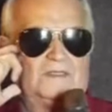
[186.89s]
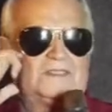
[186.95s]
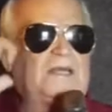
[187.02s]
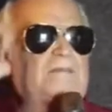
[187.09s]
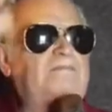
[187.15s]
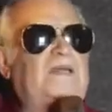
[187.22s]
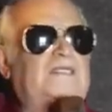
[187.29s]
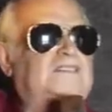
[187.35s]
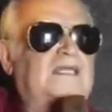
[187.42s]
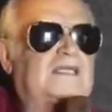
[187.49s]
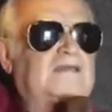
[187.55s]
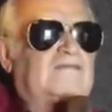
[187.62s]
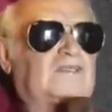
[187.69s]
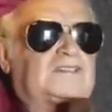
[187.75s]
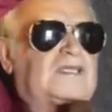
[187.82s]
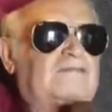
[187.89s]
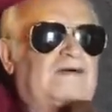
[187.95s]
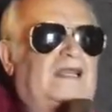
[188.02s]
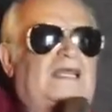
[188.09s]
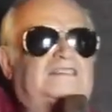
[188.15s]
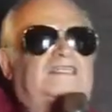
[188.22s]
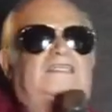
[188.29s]
Você pensa que você
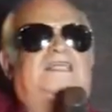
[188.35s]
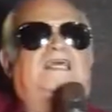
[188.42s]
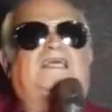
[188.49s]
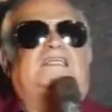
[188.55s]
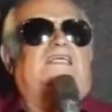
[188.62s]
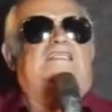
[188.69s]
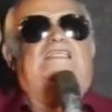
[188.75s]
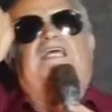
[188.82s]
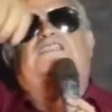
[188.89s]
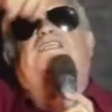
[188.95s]
vai lá, você tem que dizer: